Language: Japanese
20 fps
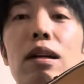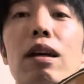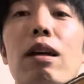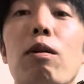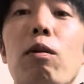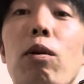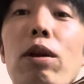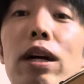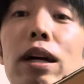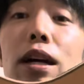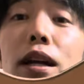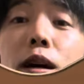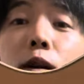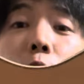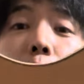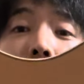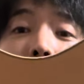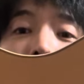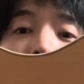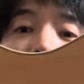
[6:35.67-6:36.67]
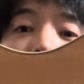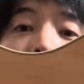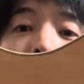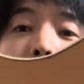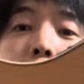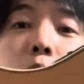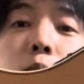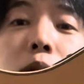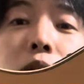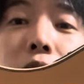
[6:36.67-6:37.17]
これからアコギを買おう
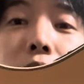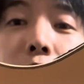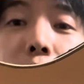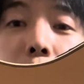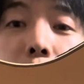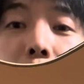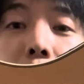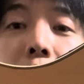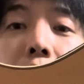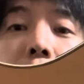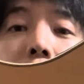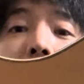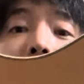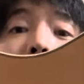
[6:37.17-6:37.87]
と思ってる人や